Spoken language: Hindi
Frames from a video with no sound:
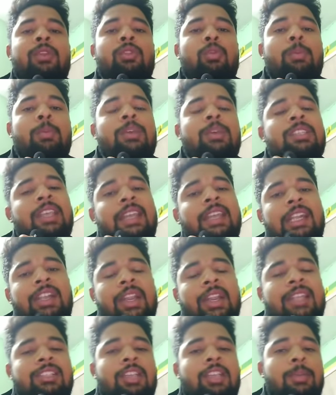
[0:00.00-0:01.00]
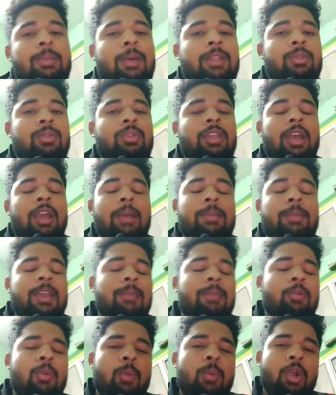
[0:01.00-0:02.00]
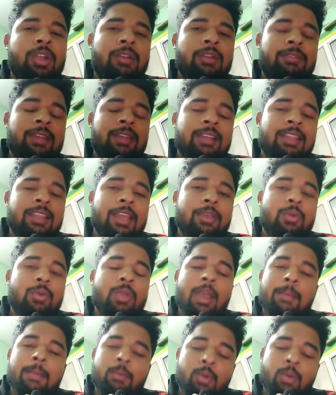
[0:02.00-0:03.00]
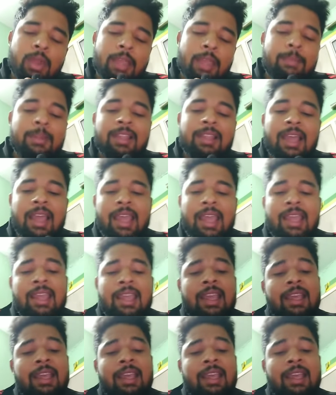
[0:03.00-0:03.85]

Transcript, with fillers: तो बस एक इंटरेस्ट की बात होती है अभी आपको बहुत टफ लगता है क्योंकि आपको नहीं पता है